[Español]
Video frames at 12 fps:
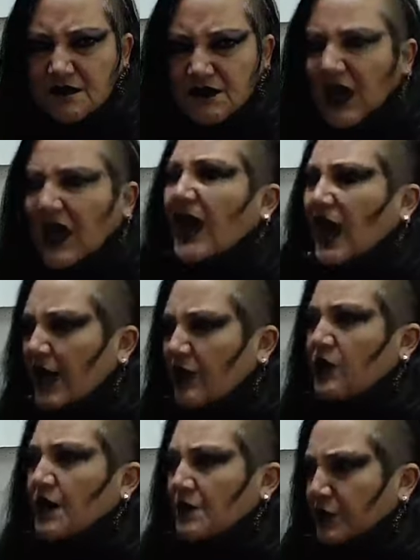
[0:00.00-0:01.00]

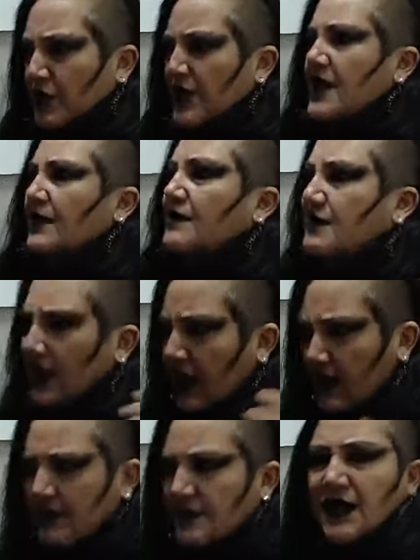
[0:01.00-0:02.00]
Claro que podían
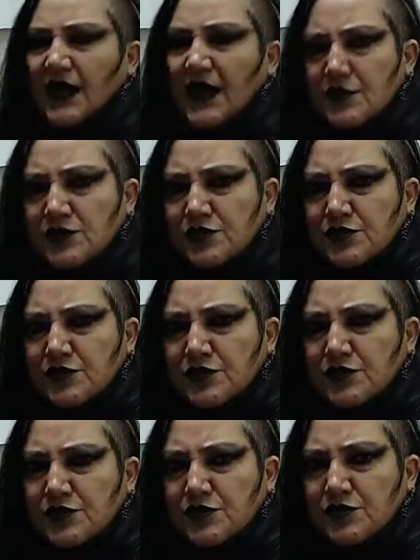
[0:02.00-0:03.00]
dejar entrar a los medios.